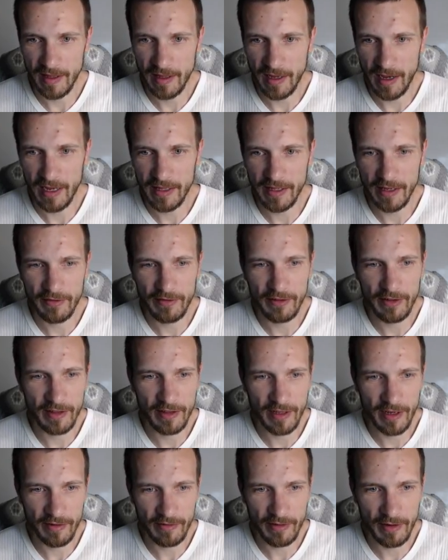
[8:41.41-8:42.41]
Она
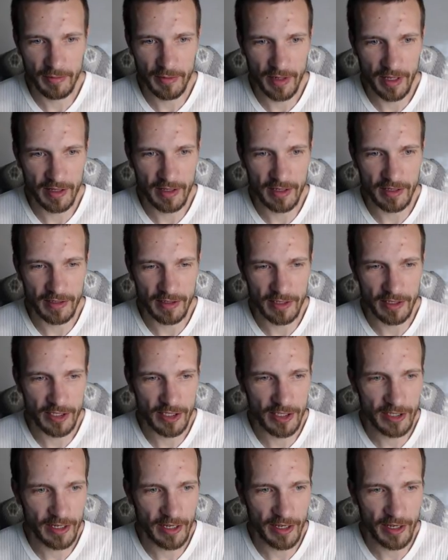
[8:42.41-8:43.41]
видна, это
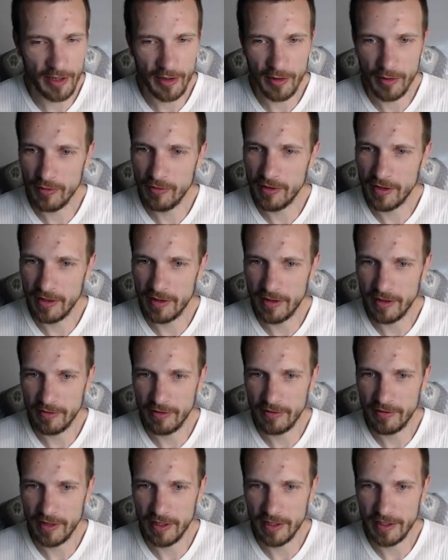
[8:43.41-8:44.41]
слышно и ее видно.
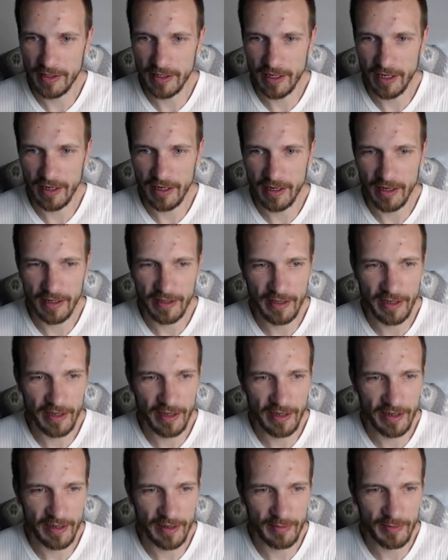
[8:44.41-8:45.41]
Вы видите, какая
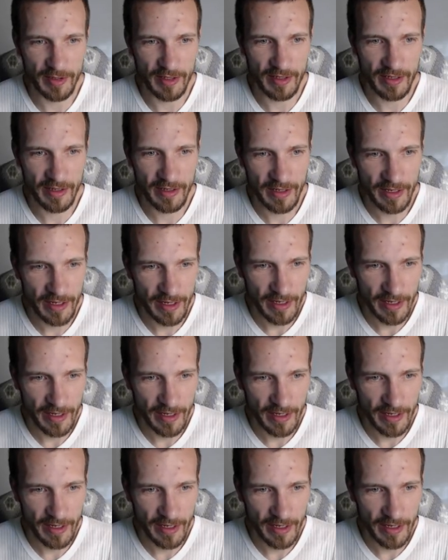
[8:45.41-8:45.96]
диаграмма, да?